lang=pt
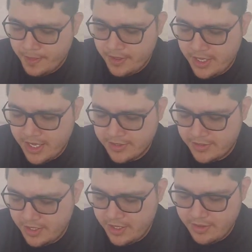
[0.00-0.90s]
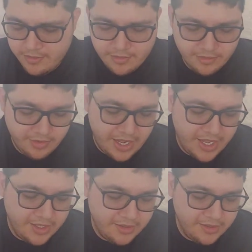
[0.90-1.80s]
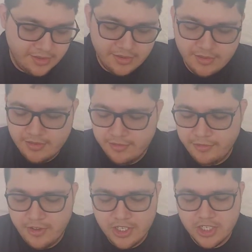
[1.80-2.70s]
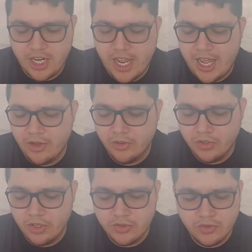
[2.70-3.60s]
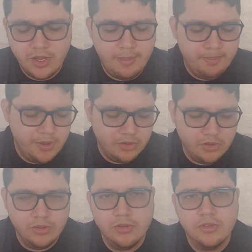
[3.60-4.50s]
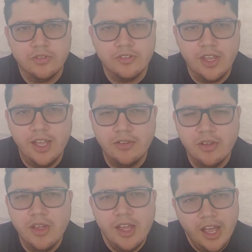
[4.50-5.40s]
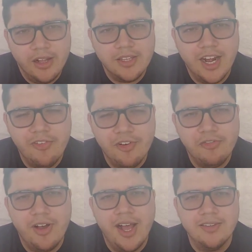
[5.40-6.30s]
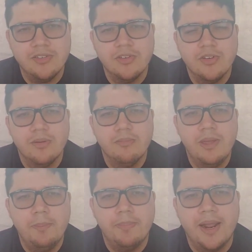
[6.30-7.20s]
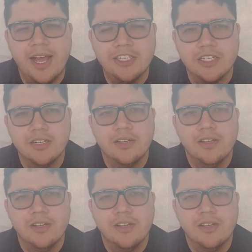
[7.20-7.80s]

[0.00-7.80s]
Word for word: E assim vai fechar o nosso capítulo, certo? É uma tarefa fácil, bem prática.